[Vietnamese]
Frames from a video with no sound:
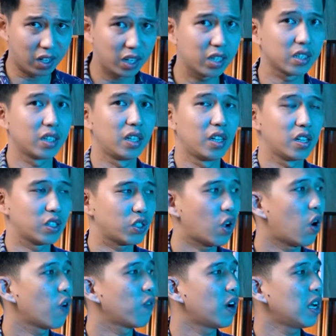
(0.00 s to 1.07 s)
hơn
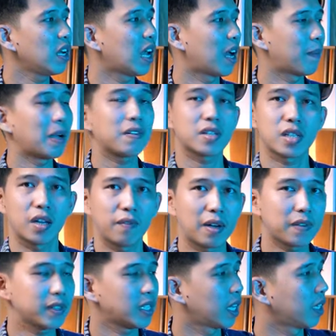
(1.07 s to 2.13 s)
so với là Maleficent
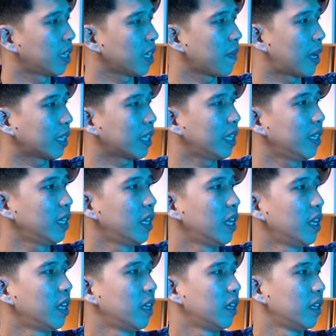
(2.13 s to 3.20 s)
Maleficent thì các bạn thấy
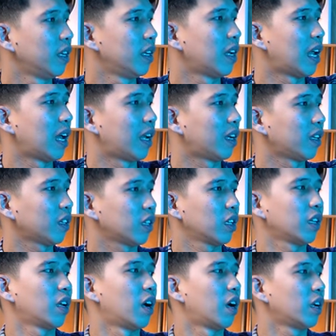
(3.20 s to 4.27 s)
là
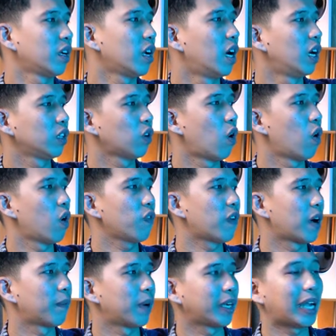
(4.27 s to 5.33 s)
nó hơi thô ở
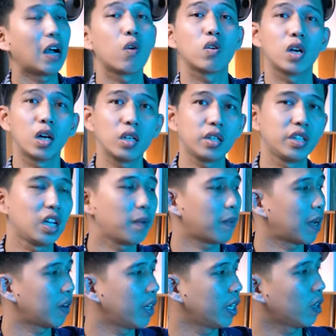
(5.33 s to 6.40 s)
phần mà gắn ô cứng nhưng
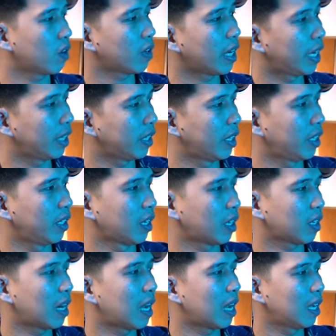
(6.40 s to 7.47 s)
mà riêng con này thì thật
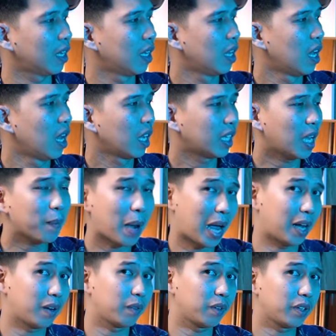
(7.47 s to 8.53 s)
ra các
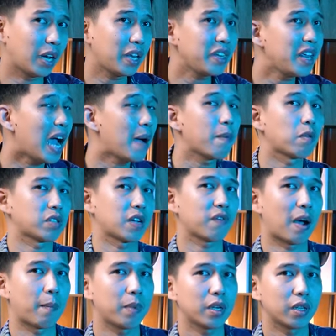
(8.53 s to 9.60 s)
bạn đánh giá một sản
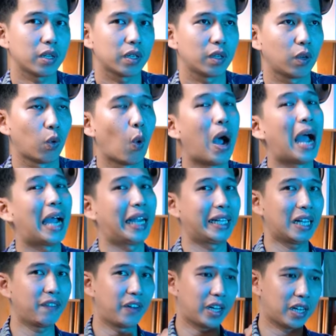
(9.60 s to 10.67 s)
phẩm á, ngoài
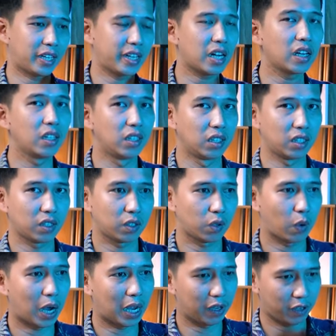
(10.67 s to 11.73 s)
cái việc là chất lượng
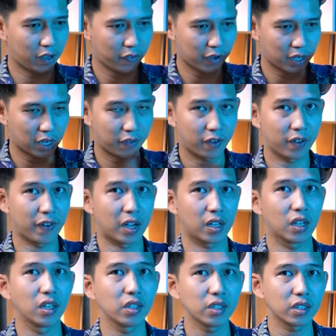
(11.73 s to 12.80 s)
ngoài cái việc là về phần
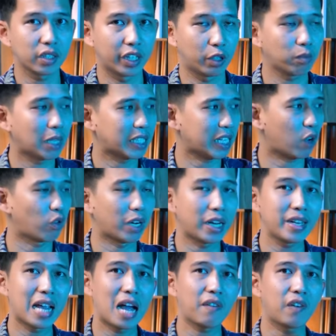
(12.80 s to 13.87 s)
cứng thì chúng ta sẽ còn
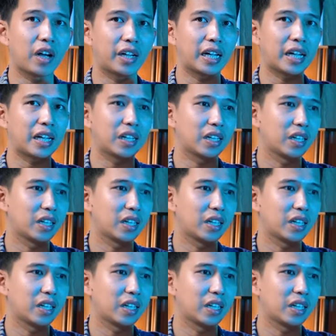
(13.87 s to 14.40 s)
đánh giá về cái